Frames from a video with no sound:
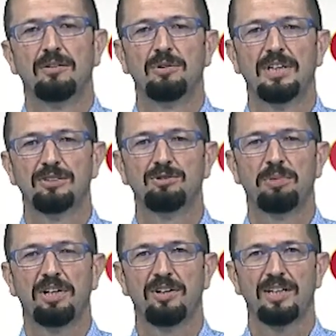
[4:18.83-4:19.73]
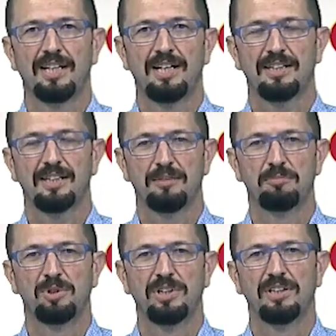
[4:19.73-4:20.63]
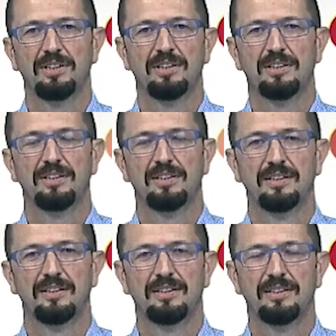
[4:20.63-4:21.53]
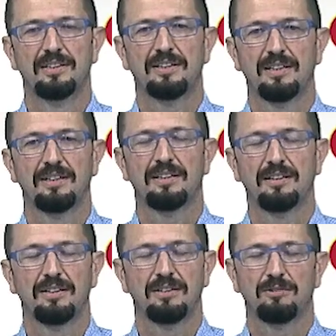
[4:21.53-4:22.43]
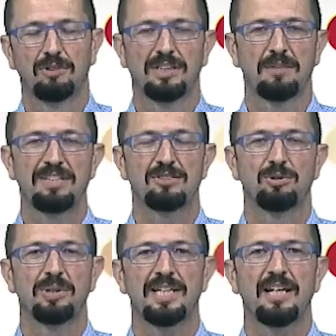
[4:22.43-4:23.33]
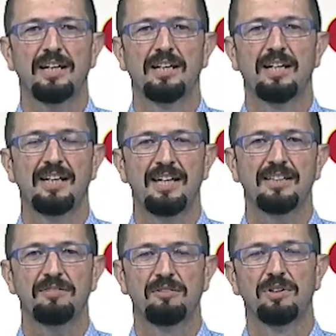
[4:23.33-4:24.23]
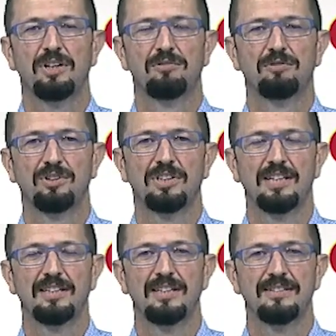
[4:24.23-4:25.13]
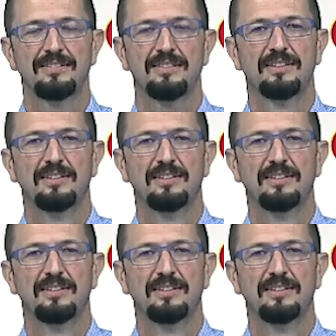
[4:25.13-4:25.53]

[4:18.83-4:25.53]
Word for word: quella superiorità che poi, eh, quella tremenda superiorità che gli alleati avevano nei confronti dei tedeschi.